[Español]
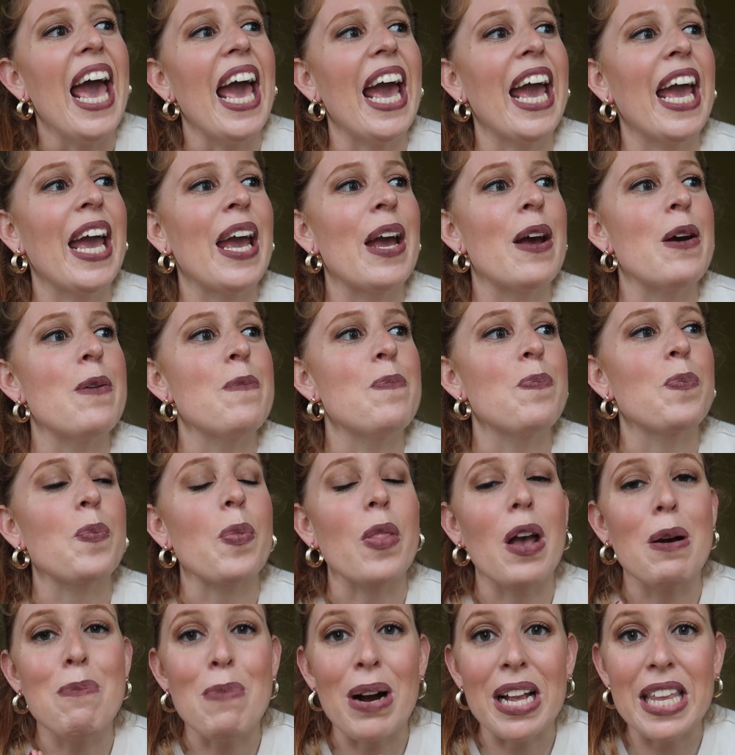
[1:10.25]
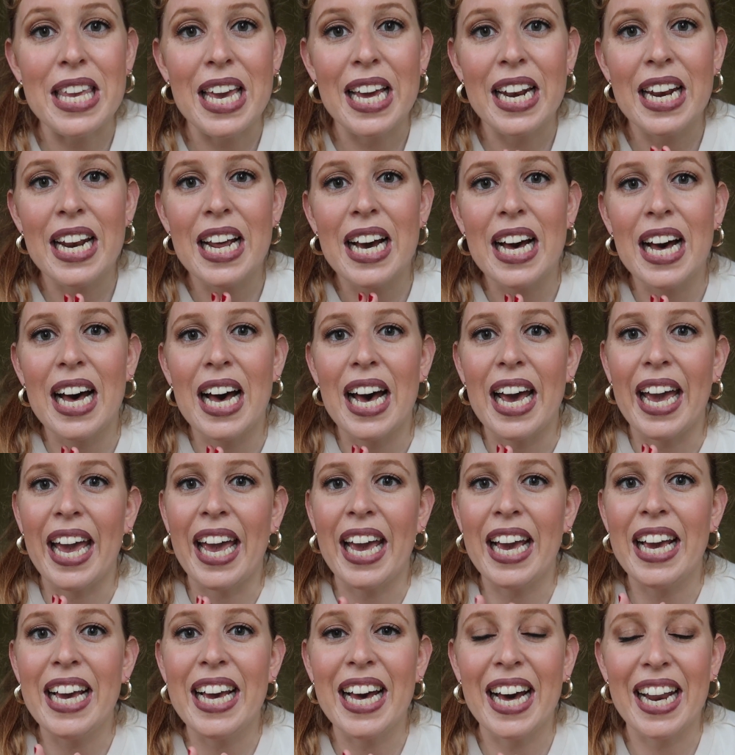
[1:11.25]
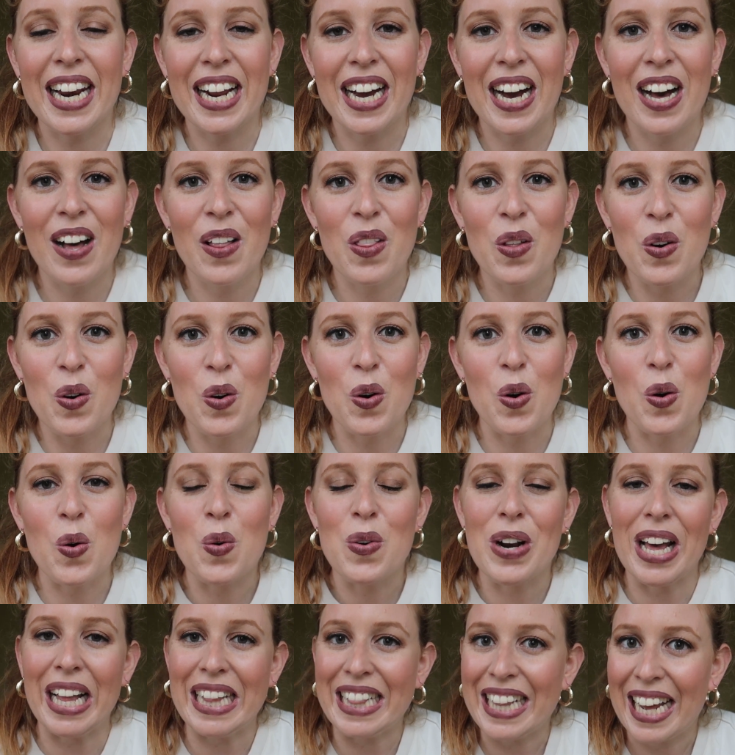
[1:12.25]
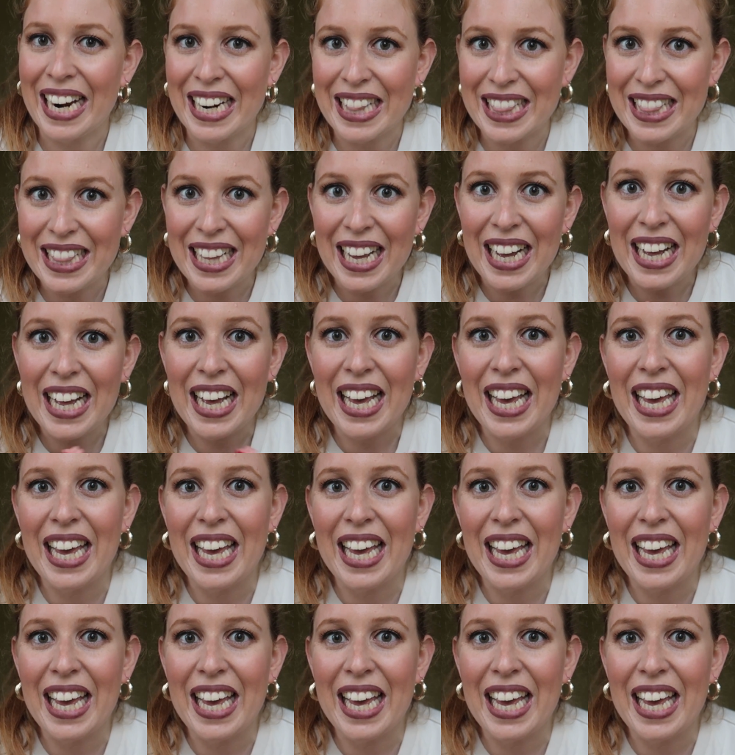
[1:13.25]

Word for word: eh, mañana he encargado una tarta